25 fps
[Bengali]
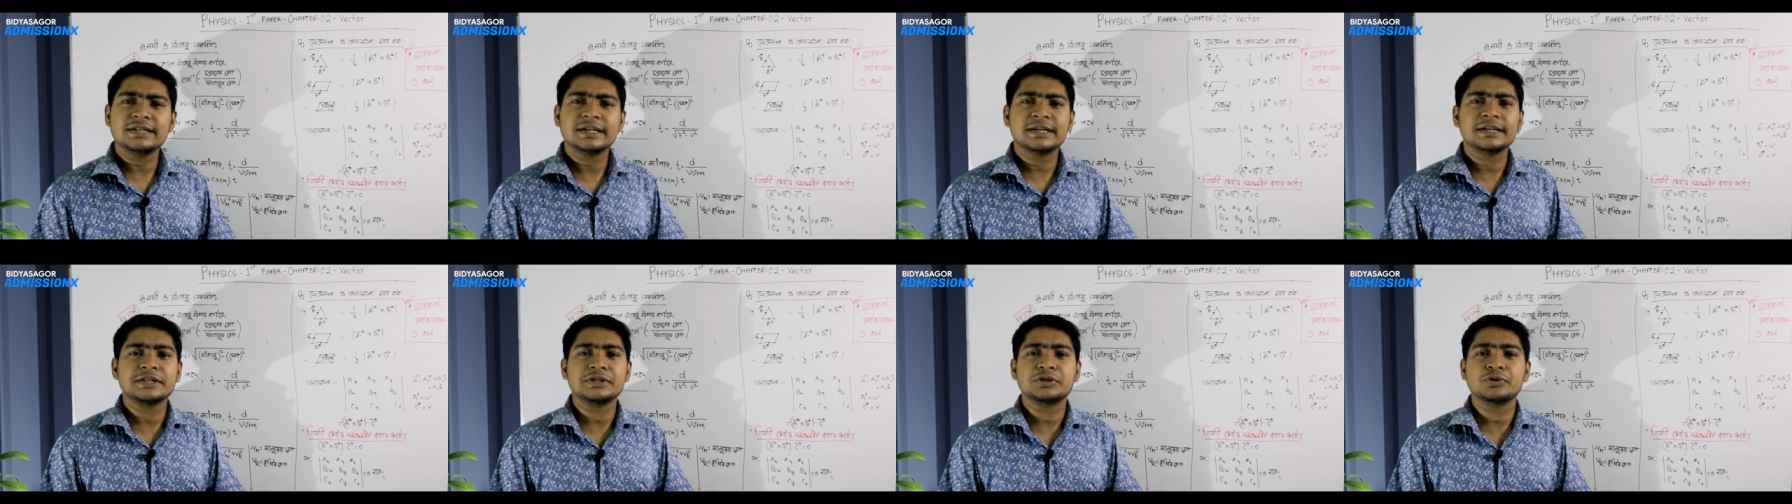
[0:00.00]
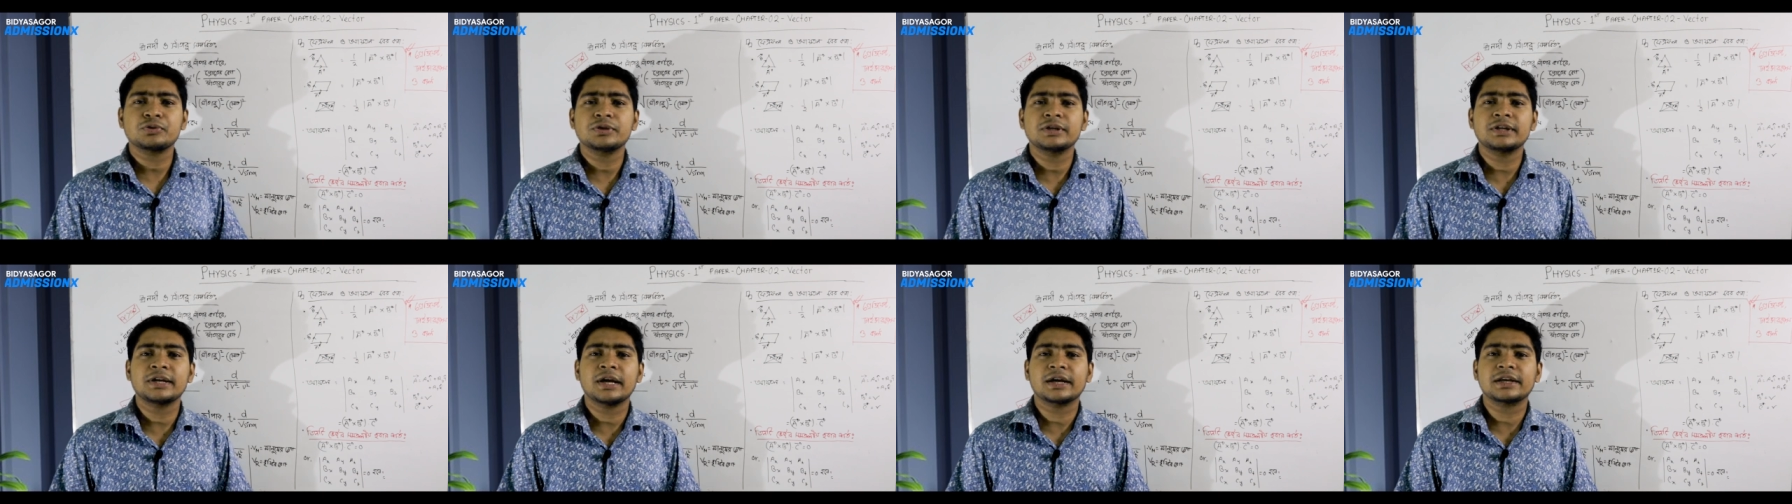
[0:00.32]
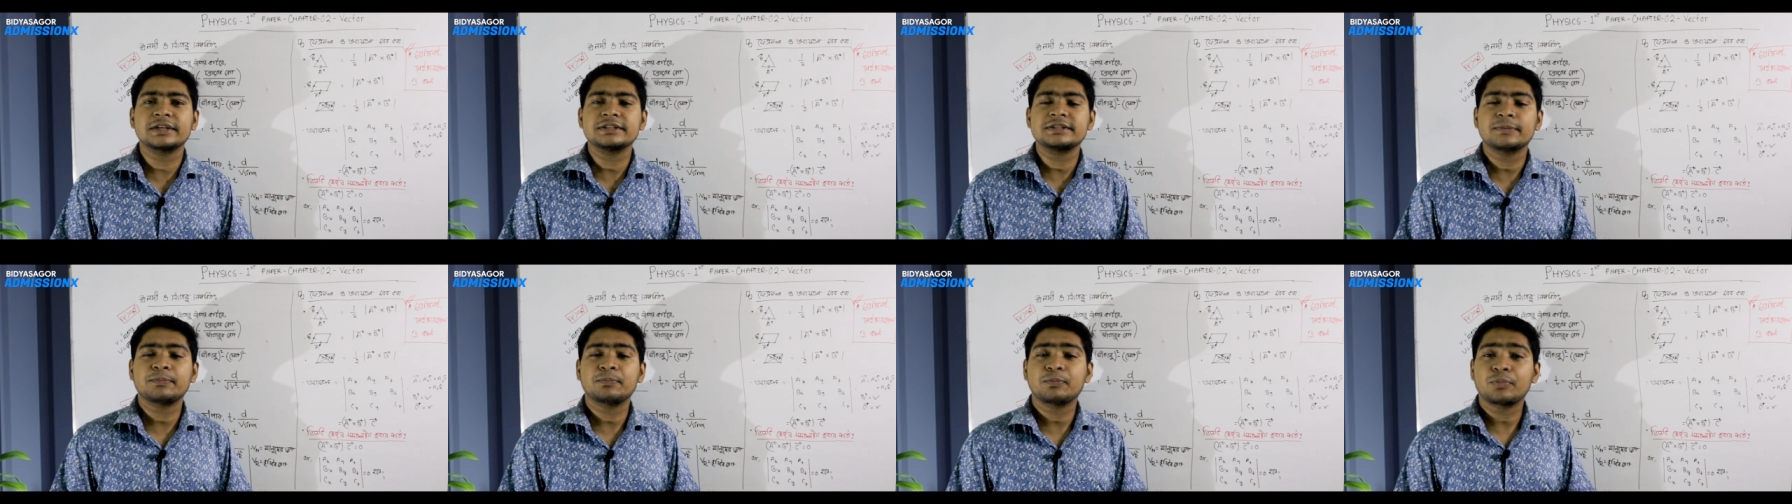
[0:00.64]
এই যে কিছুদিন
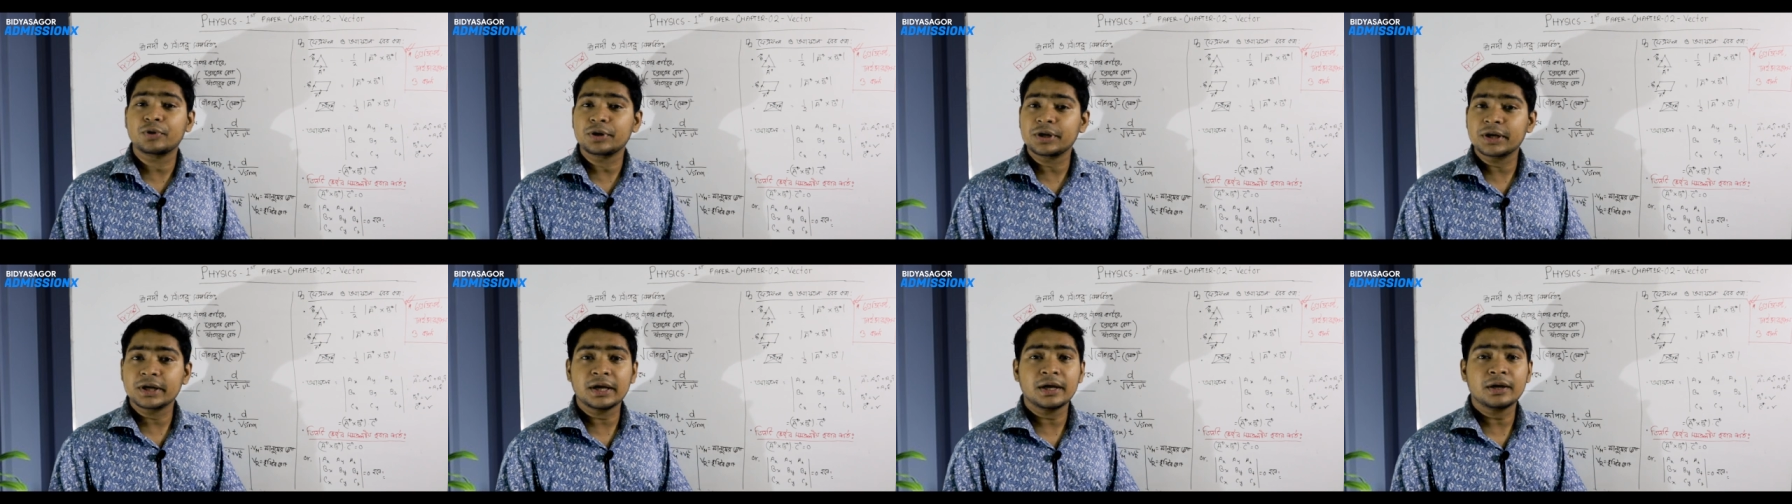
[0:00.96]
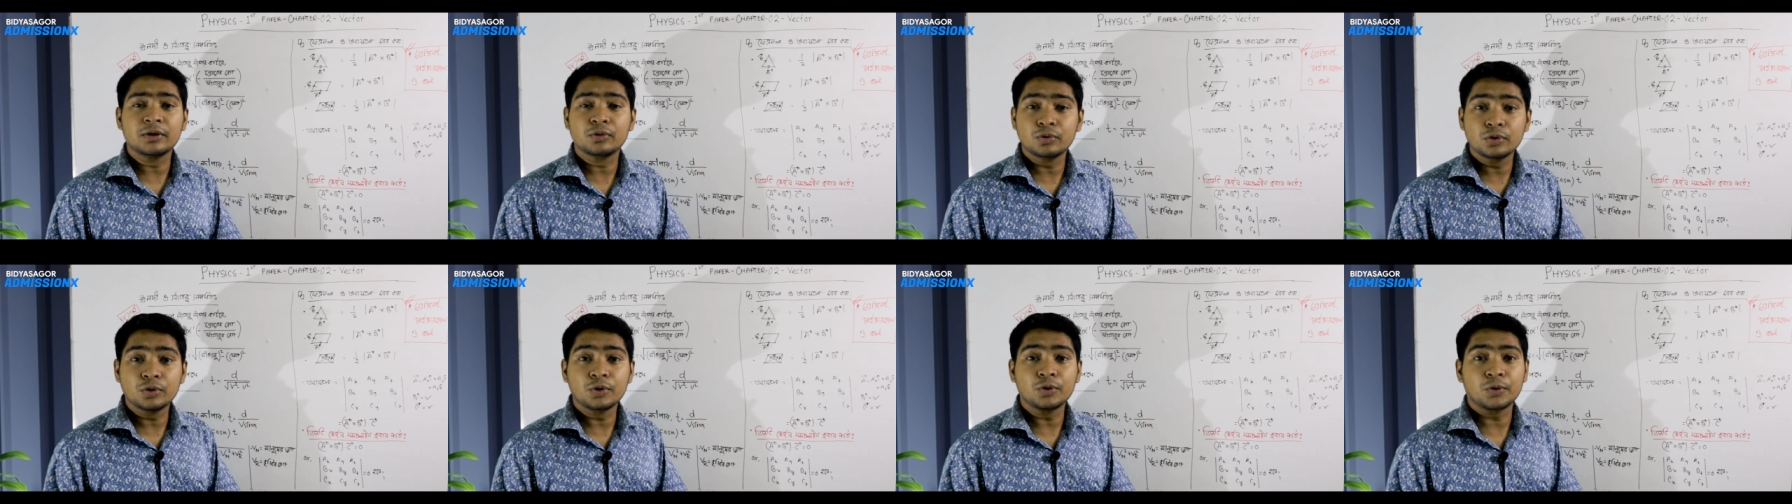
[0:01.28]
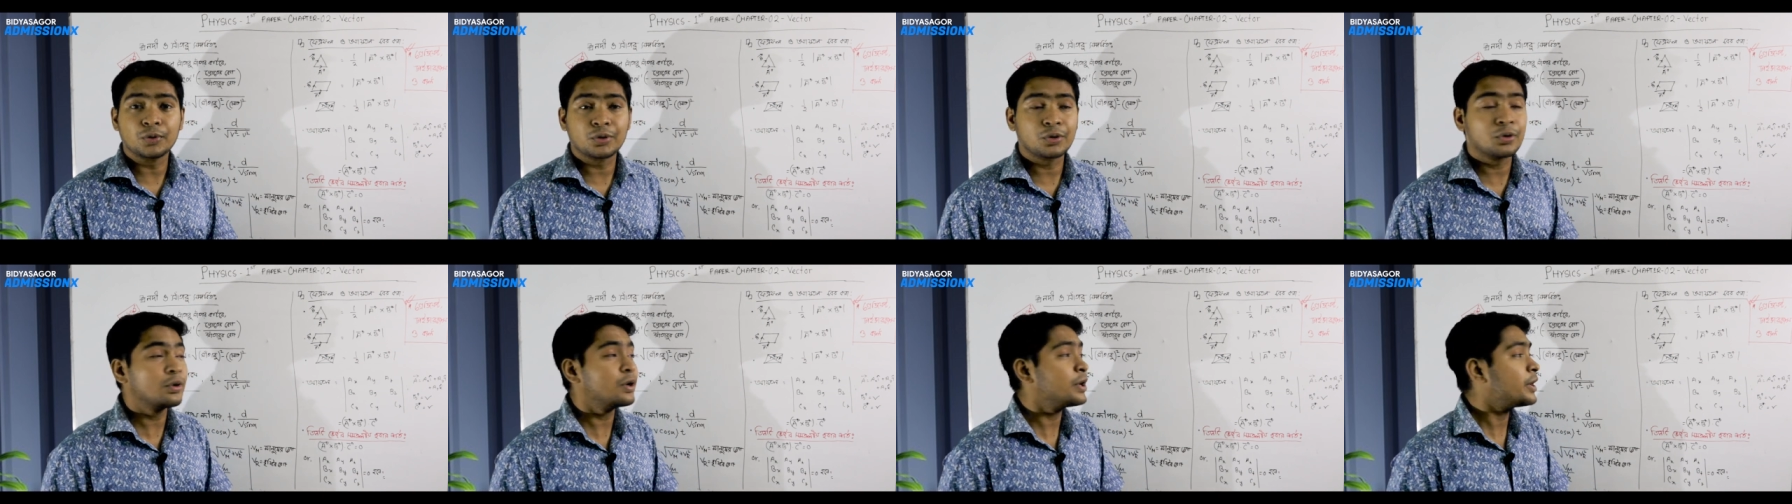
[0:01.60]
আগে যে পরীক্ষাগুলো
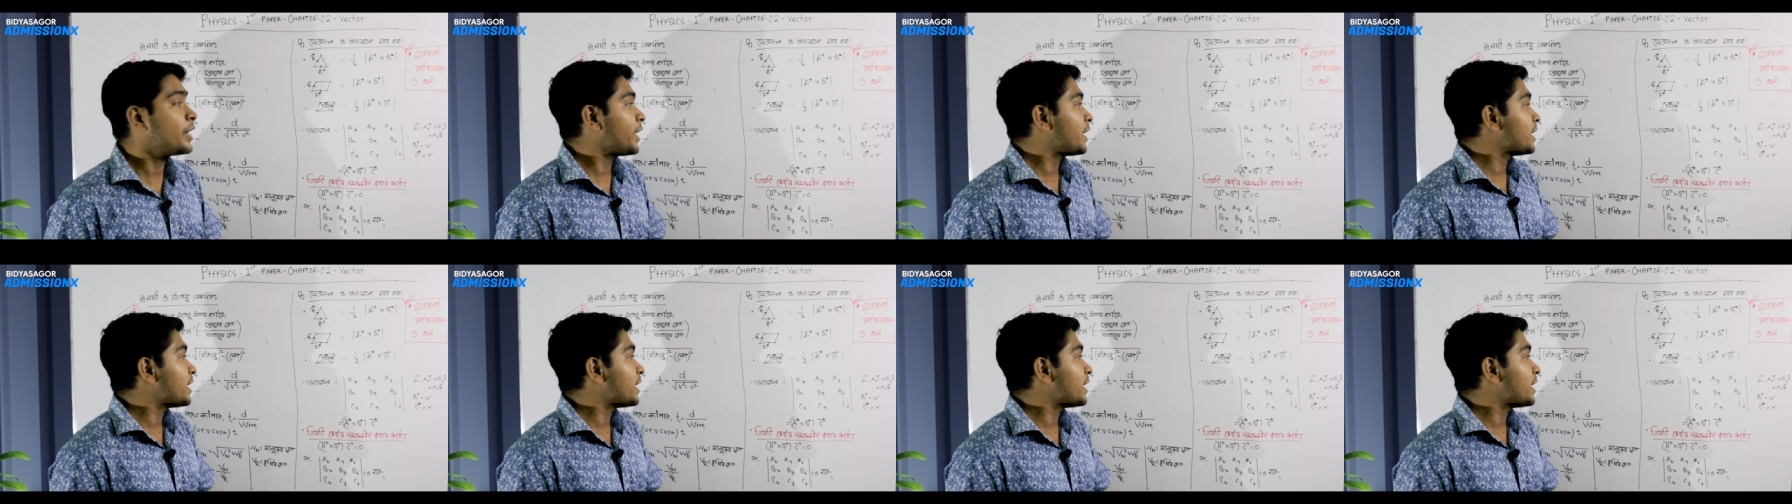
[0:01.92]
হলো হলো